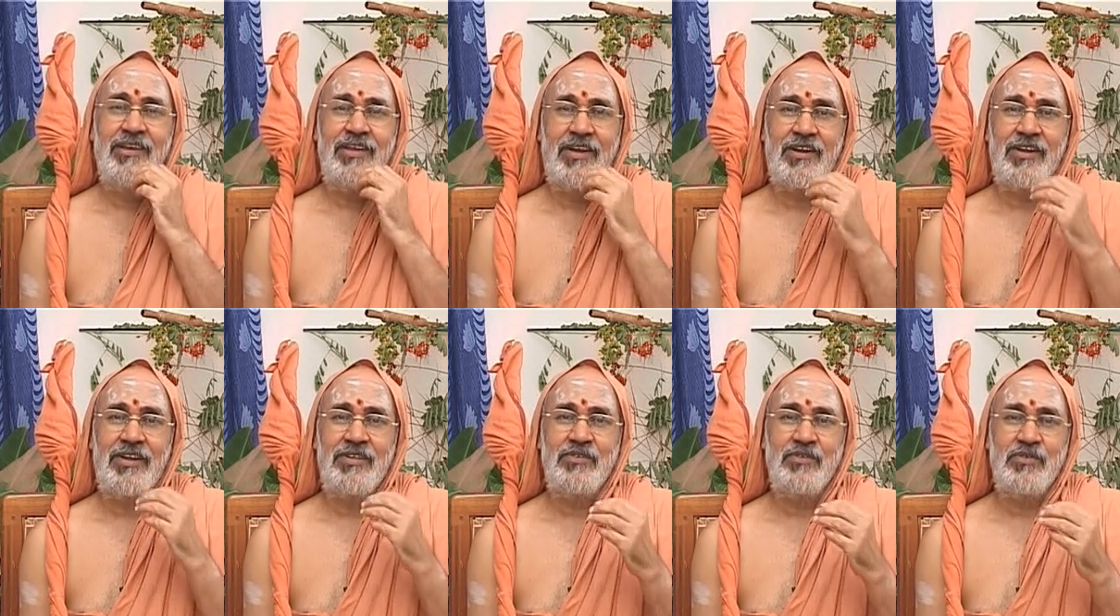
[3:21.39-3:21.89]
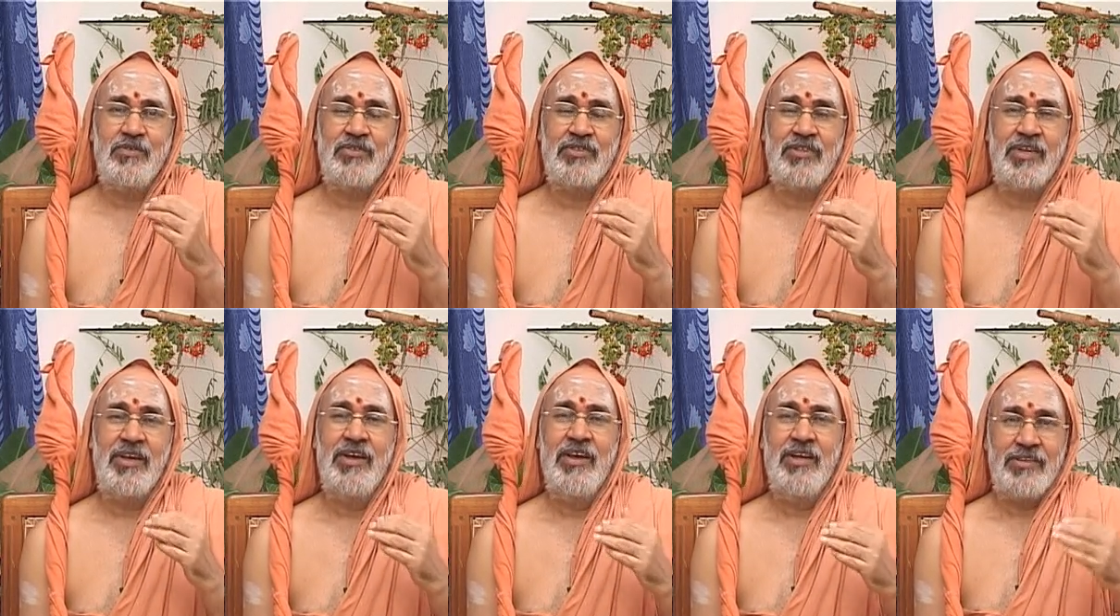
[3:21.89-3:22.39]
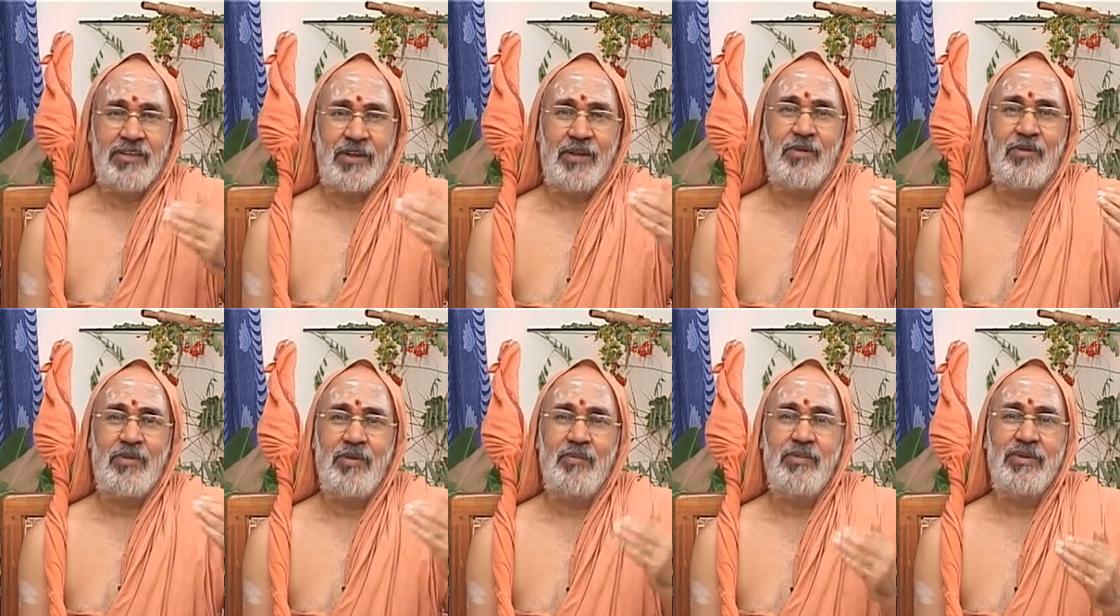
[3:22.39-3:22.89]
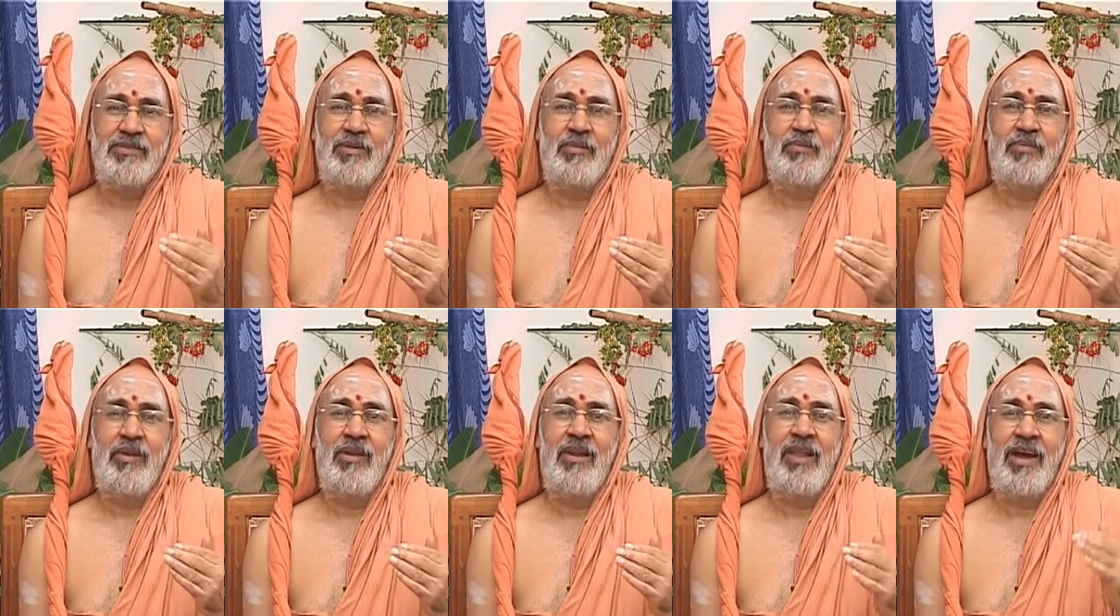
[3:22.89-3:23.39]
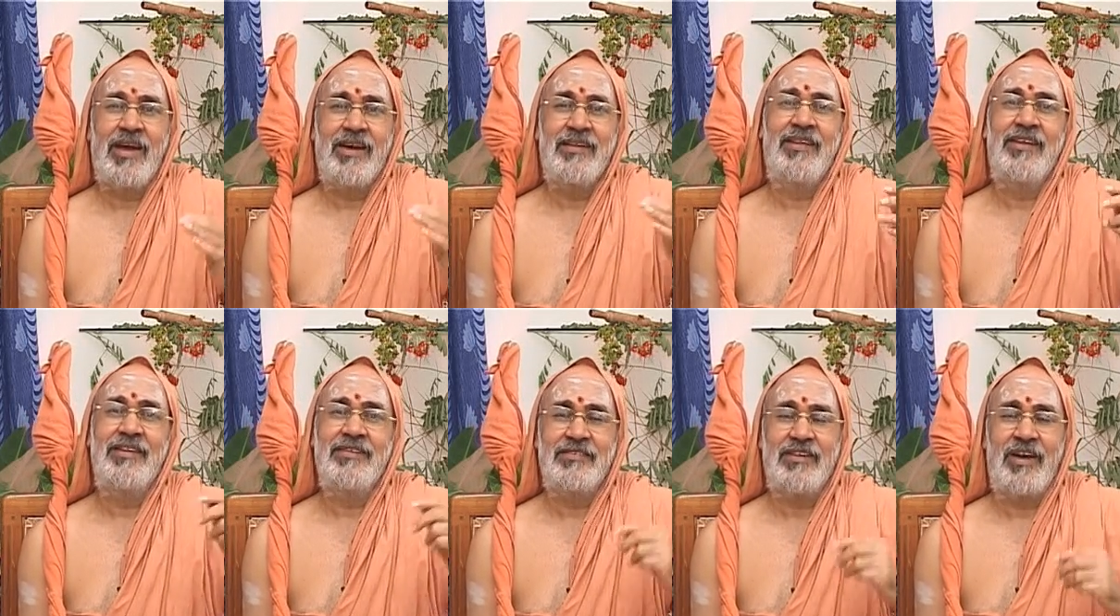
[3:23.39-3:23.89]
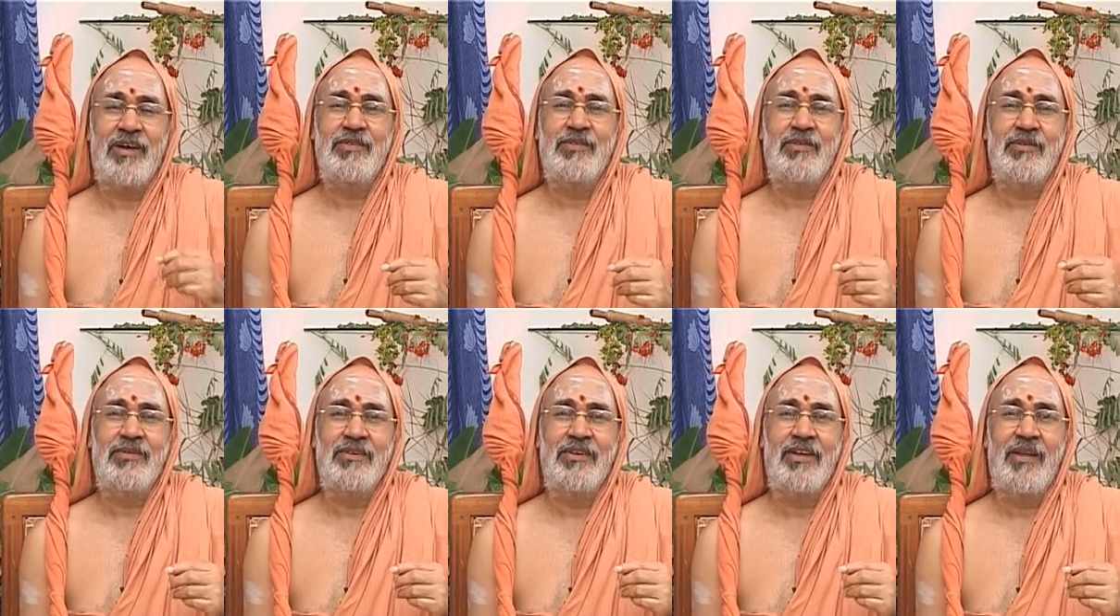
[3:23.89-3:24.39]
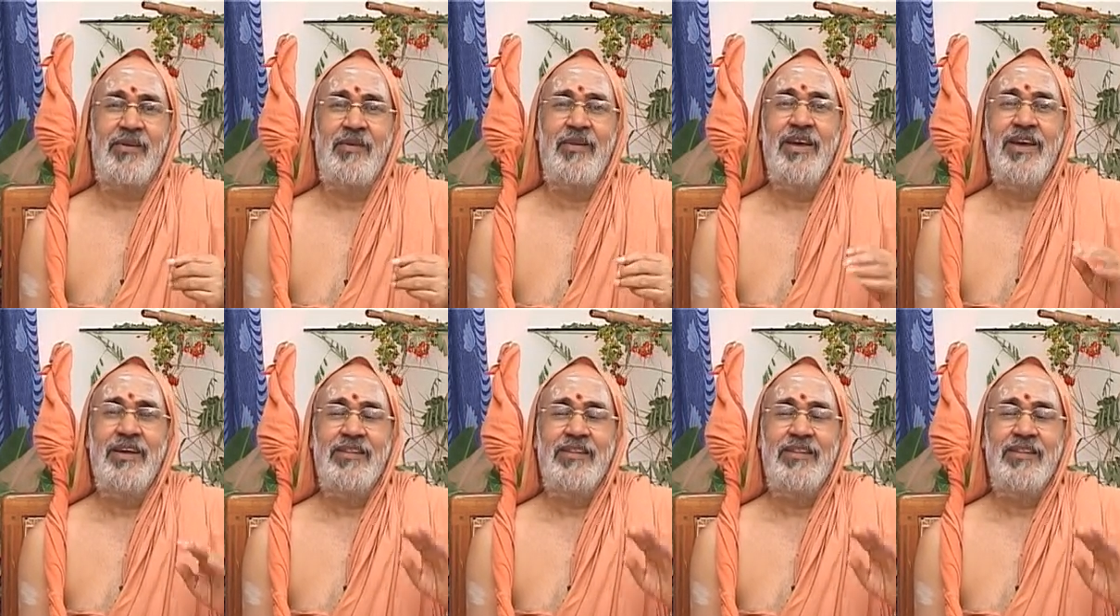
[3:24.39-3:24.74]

ఎడ్లను చూస్తే తన కుటుంబ సభ్యుల్లాగా దాన్ని సాకుతూ ఉంటారు